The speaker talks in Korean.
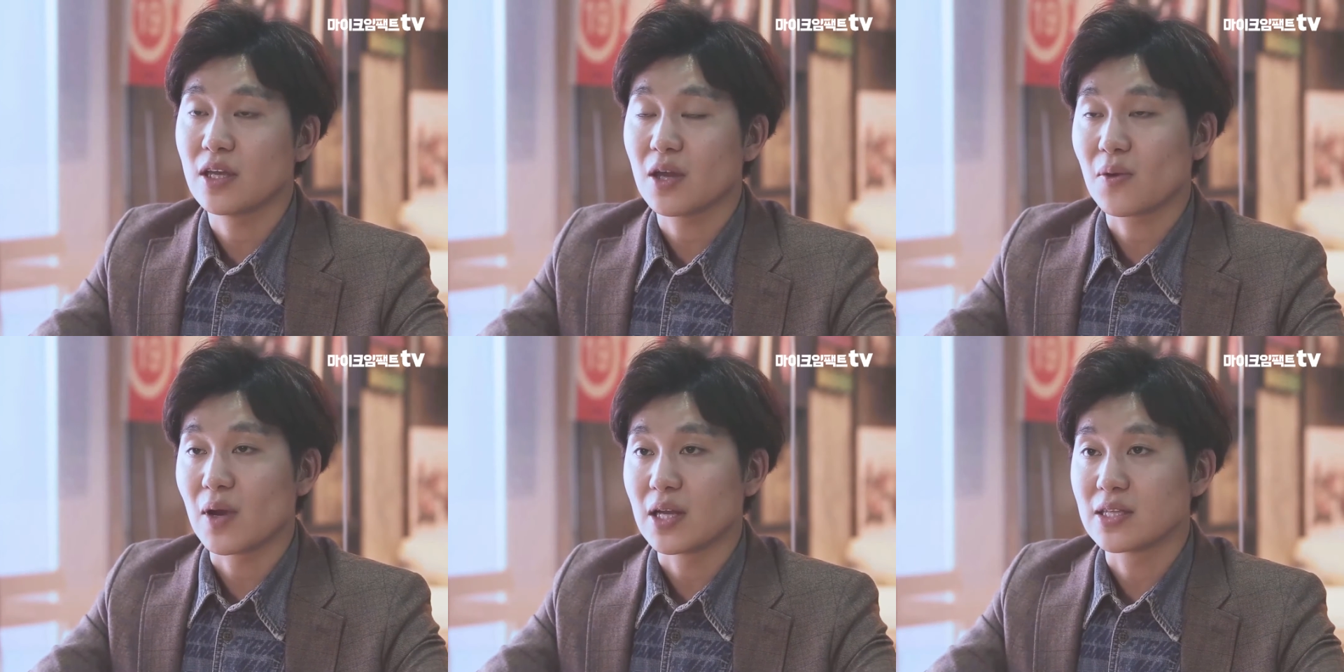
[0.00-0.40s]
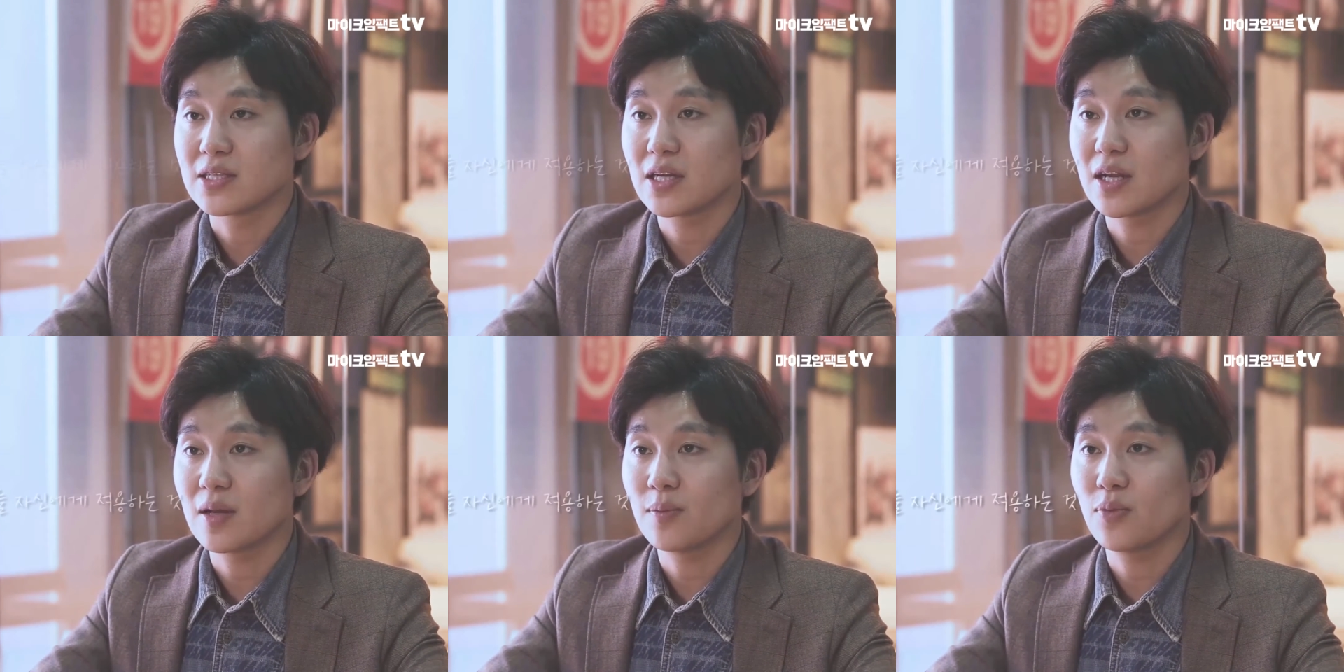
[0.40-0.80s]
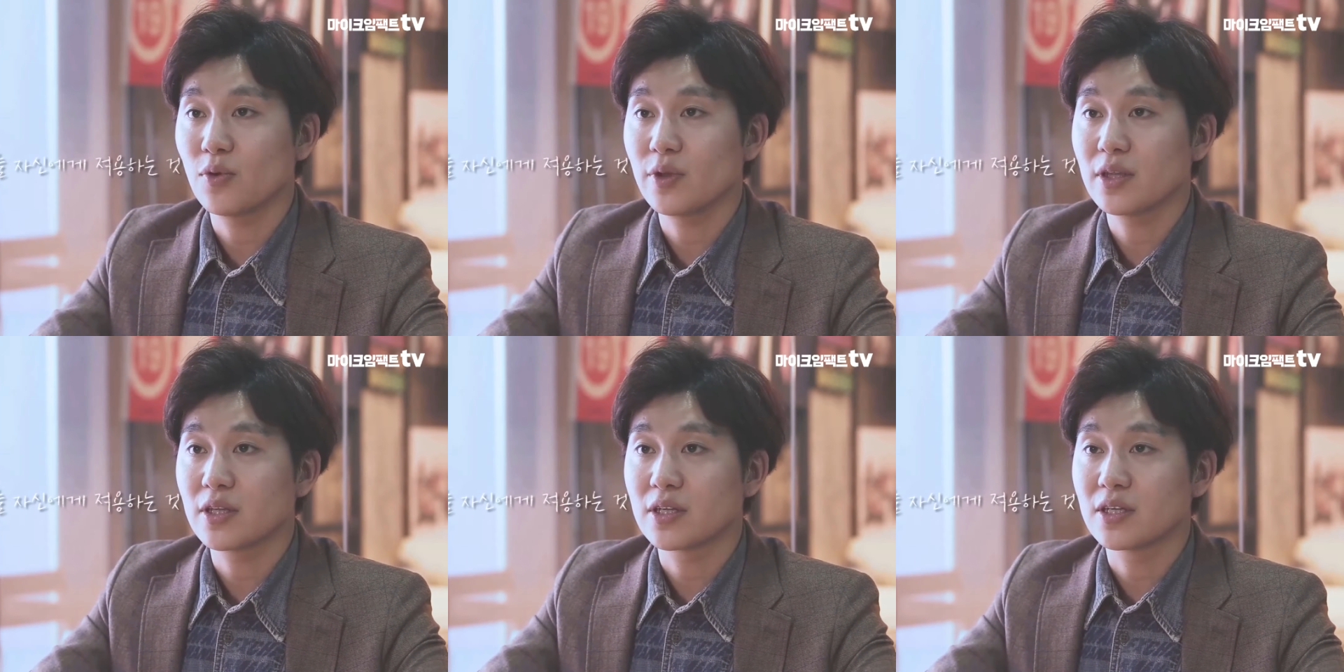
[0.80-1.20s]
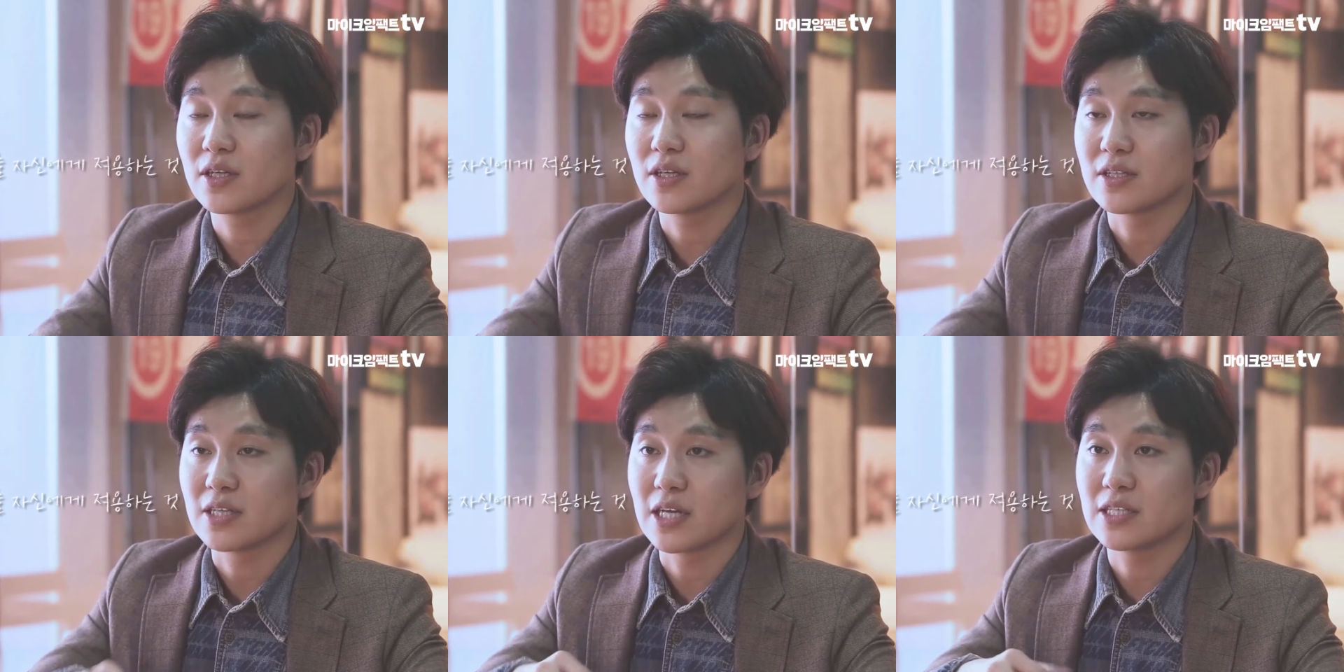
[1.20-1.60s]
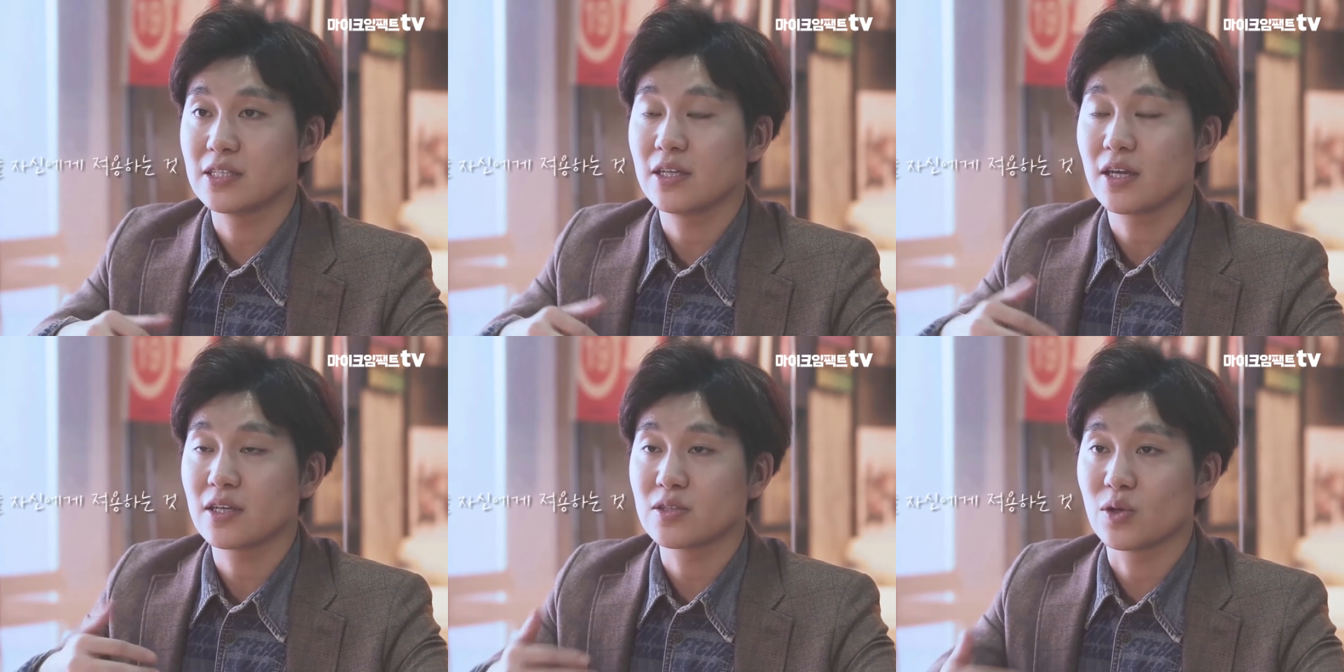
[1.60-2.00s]
때 이 관찰한 포인트를
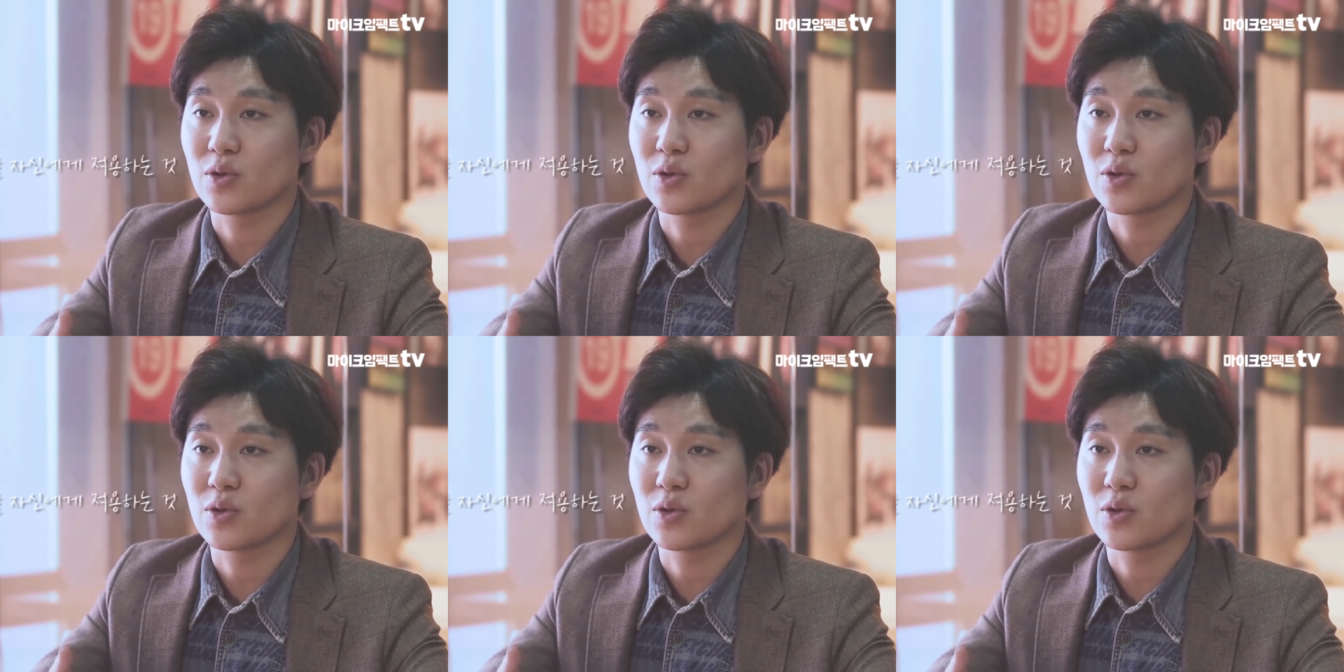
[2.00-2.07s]
자신에게